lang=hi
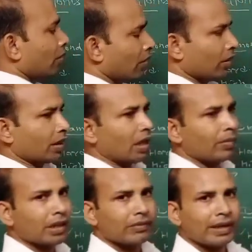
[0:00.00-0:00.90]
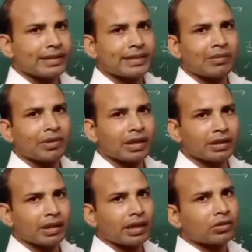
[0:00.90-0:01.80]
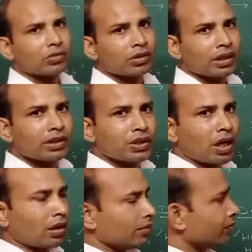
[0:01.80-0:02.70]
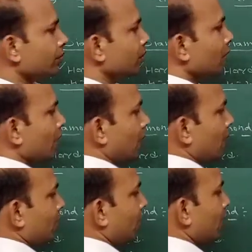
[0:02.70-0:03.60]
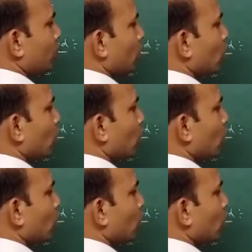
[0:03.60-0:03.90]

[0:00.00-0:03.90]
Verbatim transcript: और कार्बन की वैलेंस में कितने इलेक्ट्रॉन होते हैं चार यानी तीन तो